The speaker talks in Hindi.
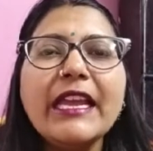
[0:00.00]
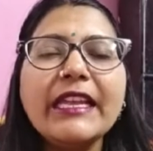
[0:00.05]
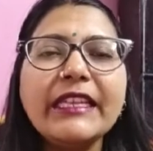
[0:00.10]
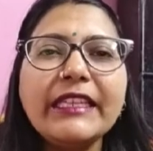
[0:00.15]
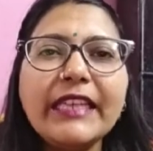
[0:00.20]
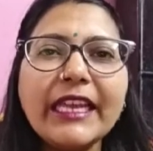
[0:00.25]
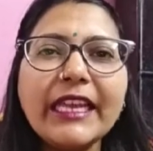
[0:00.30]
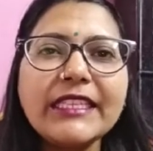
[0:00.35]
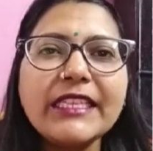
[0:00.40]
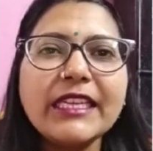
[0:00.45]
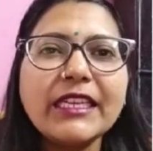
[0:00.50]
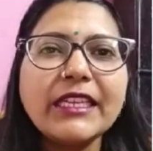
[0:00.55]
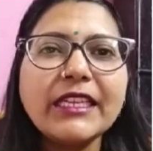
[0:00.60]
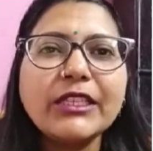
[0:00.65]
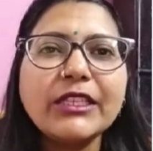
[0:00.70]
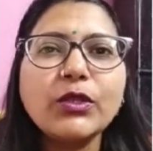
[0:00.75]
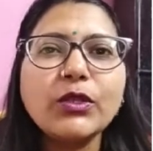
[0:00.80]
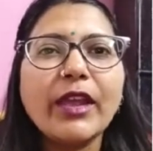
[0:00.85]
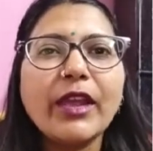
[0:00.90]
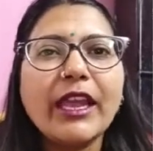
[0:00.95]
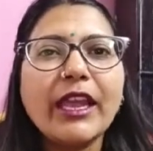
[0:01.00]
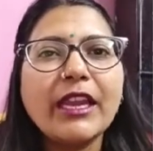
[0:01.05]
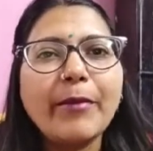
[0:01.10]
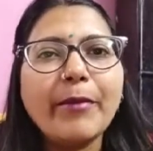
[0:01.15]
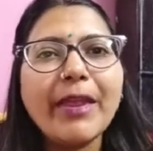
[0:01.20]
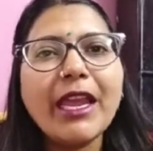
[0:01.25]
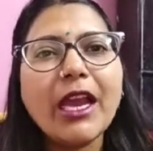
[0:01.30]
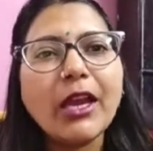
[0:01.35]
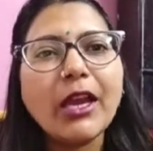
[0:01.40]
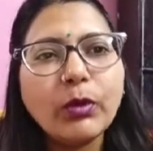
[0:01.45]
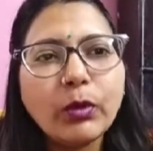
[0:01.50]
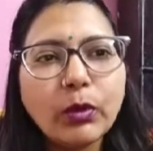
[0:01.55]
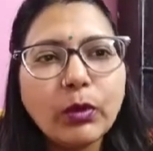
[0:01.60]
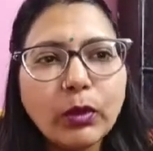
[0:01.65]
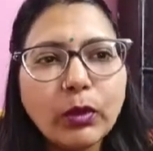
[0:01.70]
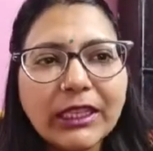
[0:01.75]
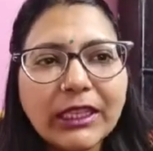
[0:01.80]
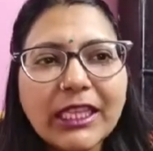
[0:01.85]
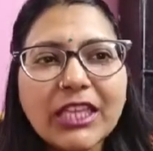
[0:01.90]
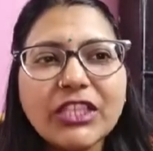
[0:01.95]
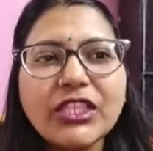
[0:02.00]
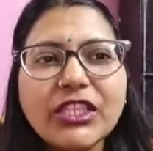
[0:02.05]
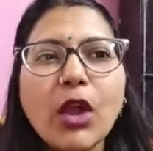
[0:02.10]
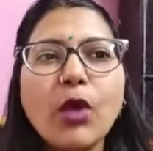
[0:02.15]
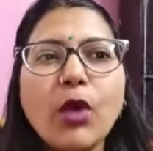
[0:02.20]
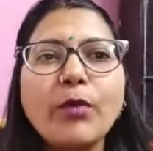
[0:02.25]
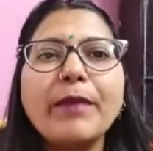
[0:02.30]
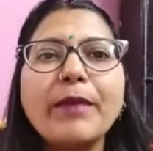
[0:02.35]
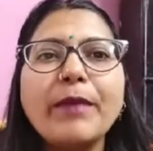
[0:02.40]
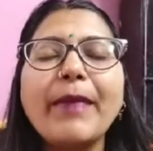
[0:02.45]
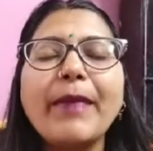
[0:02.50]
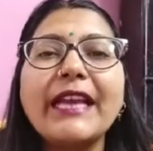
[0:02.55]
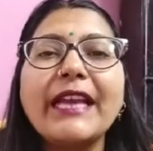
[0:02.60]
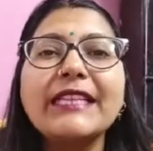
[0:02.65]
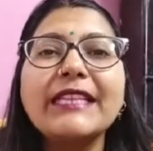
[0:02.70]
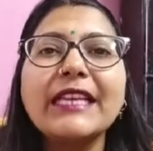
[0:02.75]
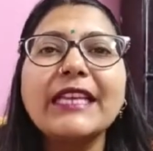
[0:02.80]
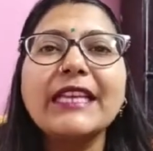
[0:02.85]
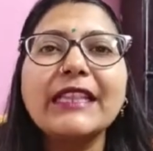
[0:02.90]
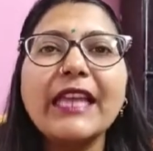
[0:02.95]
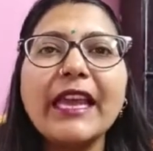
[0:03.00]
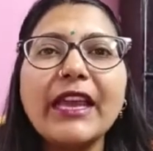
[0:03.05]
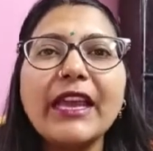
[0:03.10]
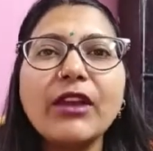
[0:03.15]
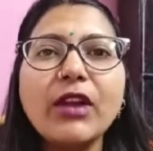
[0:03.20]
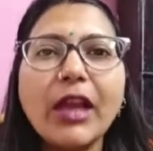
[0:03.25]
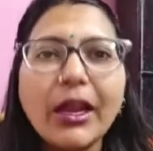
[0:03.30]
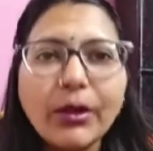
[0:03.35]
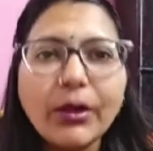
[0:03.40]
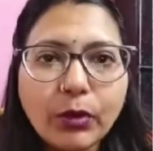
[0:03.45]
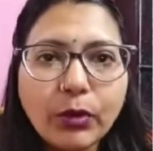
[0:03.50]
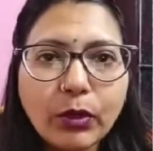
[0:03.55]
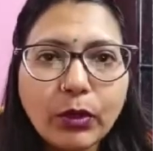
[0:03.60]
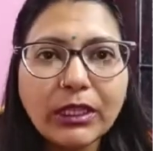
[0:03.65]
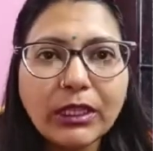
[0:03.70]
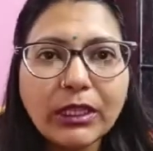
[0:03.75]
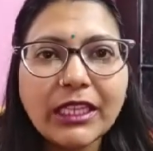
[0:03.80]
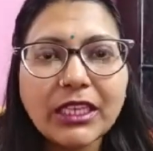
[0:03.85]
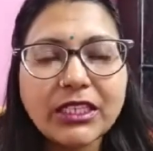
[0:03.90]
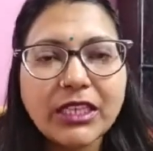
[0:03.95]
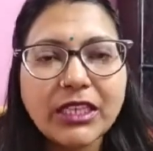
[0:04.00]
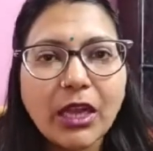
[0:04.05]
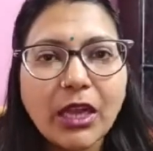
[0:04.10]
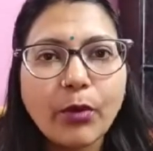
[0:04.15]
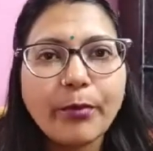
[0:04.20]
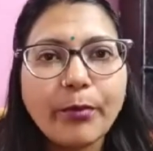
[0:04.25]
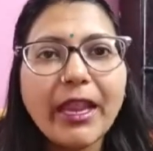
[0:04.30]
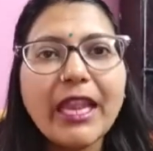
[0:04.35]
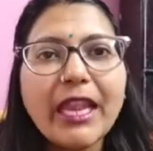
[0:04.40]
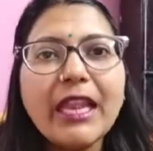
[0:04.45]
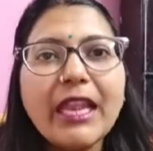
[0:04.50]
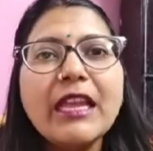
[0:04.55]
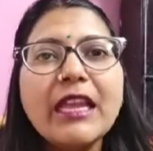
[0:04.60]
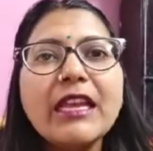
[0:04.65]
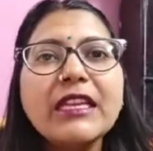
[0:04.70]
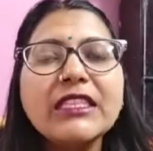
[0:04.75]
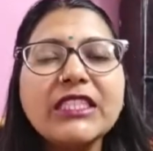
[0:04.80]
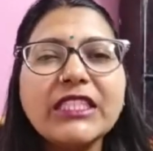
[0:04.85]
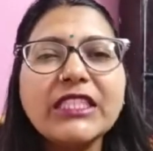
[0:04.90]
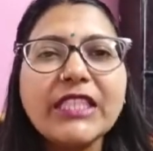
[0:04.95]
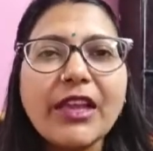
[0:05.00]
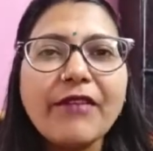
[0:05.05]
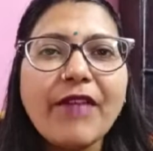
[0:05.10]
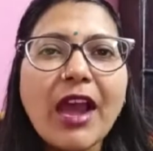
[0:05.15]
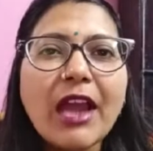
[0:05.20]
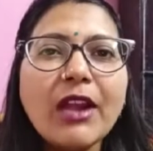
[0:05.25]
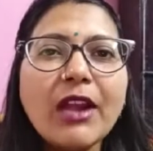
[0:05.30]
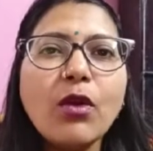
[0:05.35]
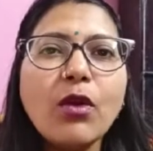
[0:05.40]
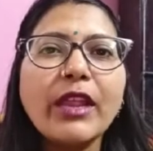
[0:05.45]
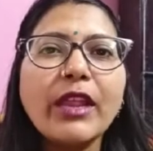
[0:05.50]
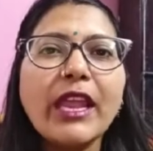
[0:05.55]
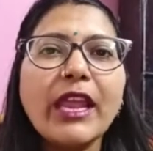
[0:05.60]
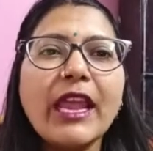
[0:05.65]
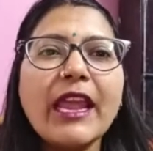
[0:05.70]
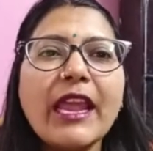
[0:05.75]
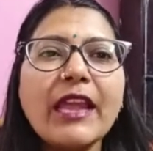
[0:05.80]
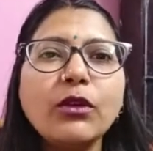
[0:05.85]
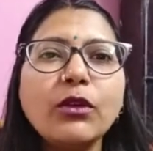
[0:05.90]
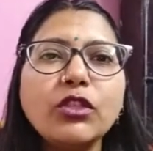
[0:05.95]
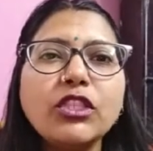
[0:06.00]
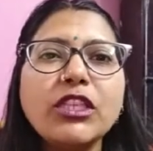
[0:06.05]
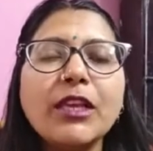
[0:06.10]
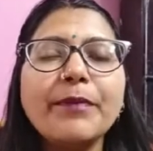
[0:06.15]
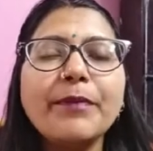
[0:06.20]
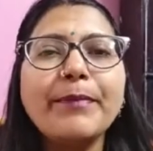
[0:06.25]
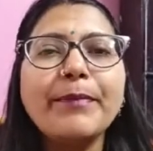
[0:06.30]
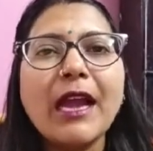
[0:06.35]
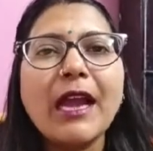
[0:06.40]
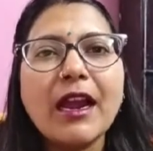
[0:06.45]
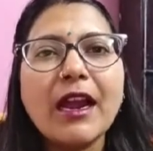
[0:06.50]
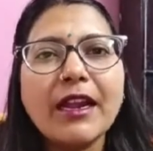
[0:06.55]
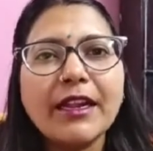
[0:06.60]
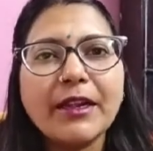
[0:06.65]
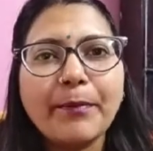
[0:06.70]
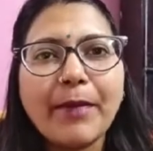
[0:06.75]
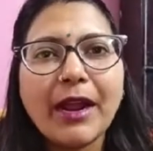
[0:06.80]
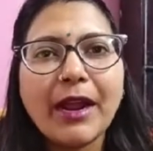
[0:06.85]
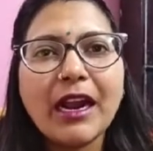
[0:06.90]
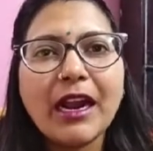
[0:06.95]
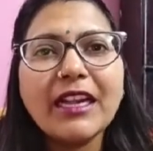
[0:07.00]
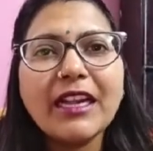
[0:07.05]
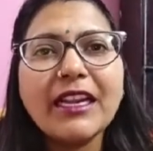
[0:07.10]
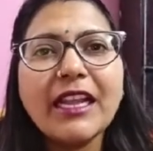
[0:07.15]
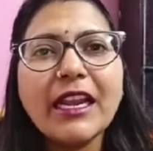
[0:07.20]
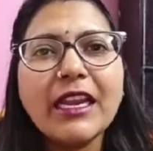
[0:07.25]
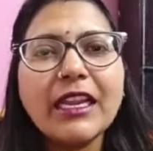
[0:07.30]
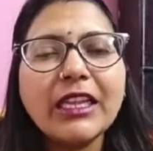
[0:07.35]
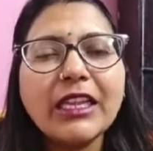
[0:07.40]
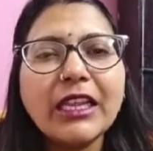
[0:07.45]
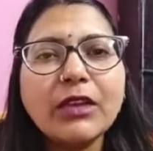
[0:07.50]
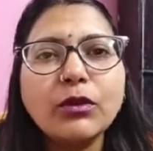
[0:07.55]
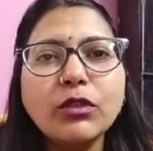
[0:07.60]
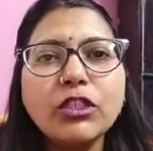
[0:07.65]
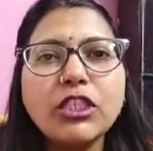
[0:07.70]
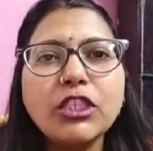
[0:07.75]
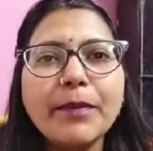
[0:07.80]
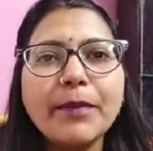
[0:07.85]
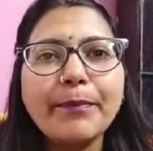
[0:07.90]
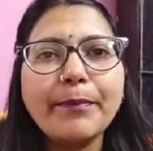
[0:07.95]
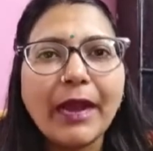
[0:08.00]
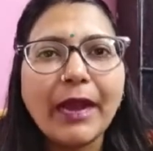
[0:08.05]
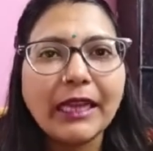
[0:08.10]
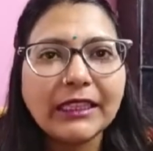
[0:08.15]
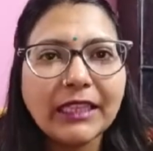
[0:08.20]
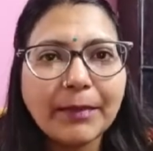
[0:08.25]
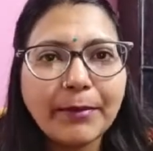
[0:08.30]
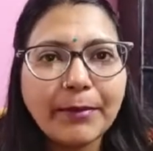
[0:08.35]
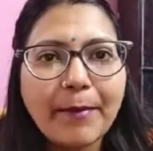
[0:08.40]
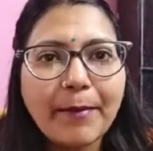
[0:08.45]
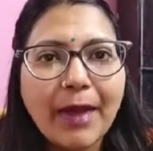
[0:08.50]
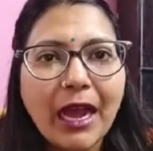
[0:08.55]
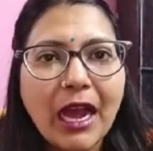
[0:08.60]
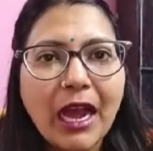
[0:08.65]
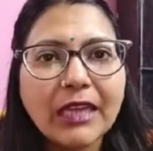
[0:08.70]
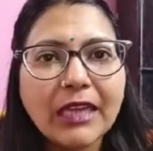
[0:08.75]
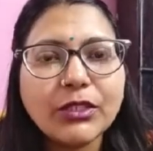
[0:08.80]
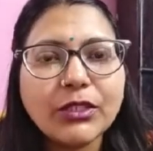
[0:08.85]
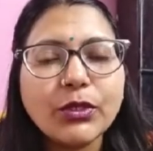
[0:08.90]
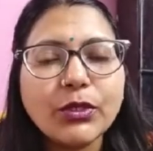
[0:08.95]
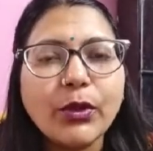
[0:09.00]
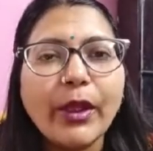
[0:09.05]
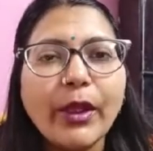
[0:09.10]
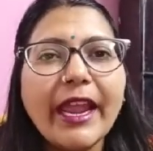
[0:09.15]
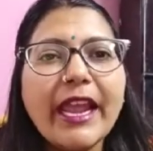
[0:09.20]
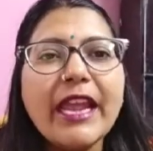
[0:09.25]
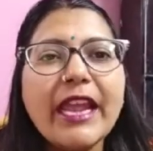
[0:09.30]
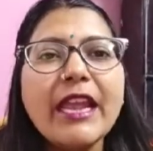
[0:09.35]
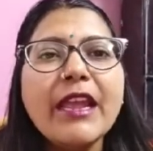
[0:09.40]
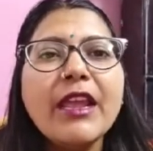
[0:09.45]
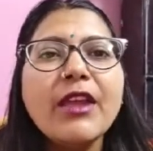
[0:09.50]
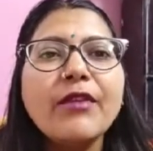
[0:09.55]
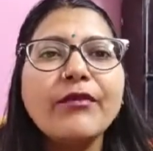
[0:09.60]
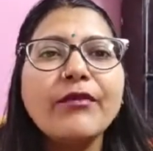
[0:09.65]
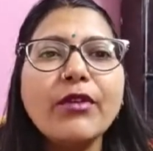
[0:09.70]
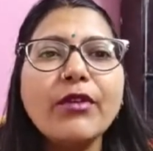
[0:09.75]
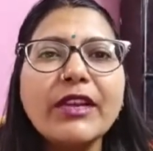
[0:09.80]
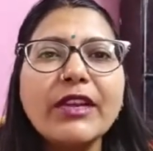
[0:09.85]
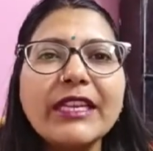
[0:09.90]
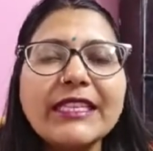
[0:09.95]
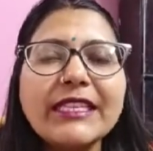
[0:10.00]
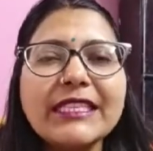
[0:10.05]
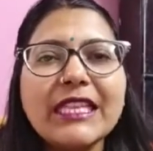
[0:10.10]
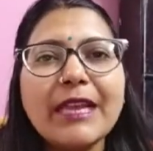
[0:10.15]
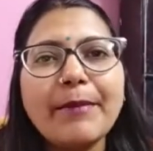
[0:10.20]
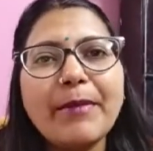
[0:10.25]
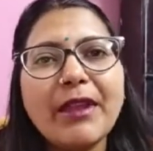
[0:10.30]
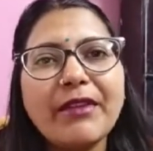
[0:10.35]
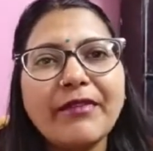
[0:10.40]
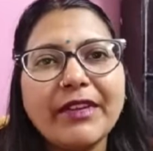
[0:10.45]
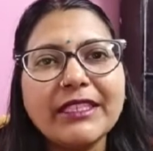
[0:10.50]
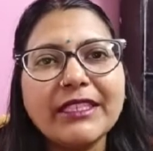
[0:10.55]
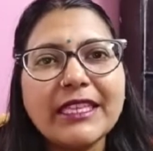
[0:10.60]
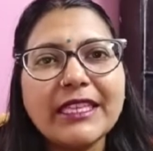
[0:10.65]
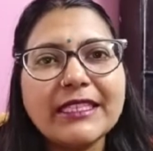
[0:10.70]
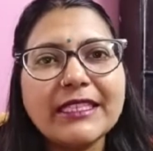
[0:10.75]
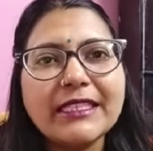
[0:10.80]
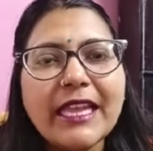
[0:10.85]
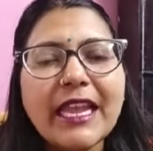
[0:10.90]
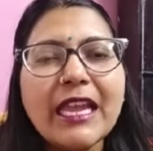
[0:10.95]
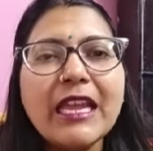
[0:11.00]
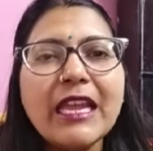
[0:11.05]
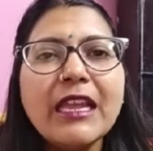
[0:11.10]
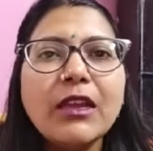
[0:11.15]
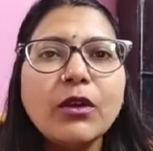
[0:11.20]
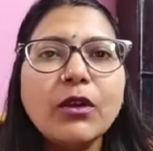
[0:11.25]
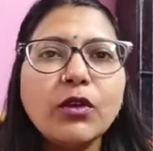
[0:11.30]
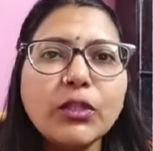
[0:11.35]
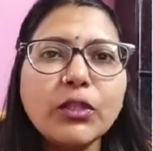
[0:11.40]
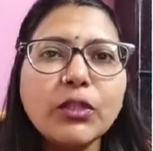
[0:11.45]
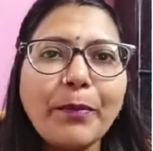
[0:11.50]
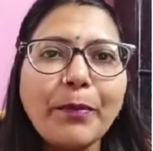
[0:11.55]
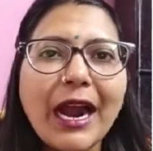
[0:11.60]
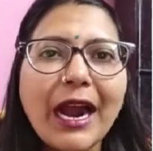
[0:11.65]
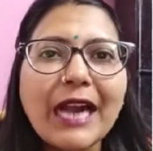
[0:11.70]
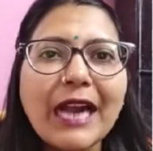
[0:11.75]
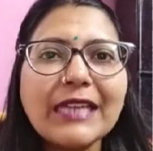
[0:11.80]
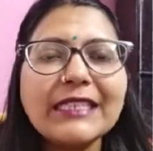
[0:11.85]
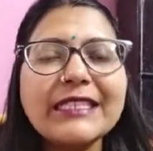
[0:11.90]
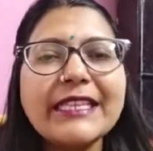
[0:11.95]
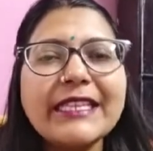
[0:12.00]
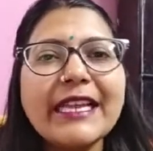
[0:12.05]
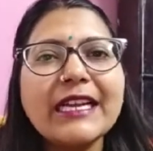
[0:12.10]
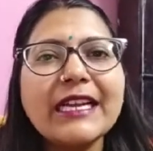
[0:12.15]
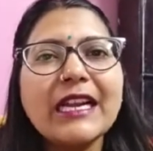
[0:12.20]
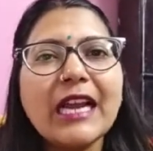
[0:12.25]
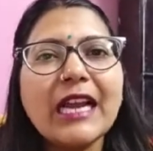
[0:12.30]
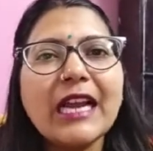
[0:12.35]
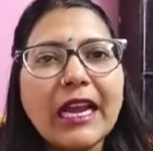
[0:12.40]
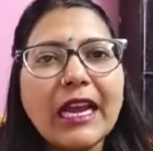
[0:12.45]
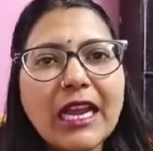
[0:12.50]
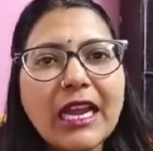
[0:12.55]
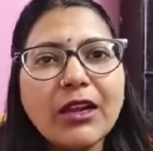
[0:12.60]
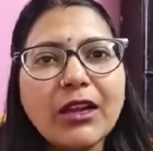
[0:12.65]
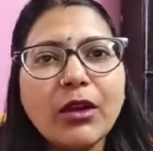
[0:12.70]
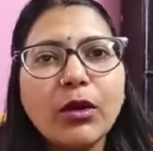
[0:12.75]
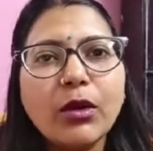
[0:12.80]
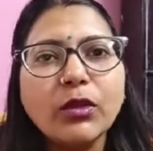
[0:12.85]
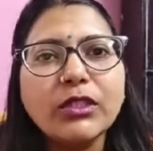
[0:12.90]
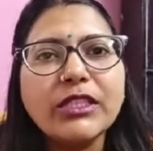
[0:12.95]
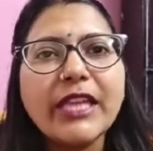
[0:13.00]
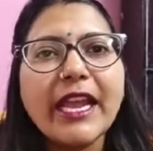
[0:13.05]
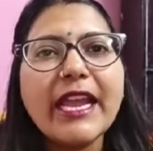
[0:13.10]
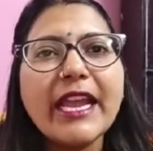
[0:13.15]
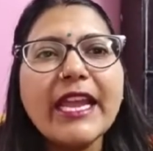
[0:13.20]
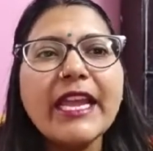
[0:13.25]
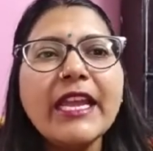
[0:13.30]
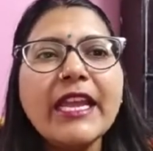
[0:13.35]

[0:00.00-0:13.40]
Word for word: ये जनन जो है इनमें अनुकूल दशाओं में पाया जाता है और अनुकूल दशाओं में शैवालों के कुछ प्लांट पार्ट यानी कि कुछ पादप भाग जो हैं वो किसी भी वजह से उस पार्ट से अगर अलग हो जाए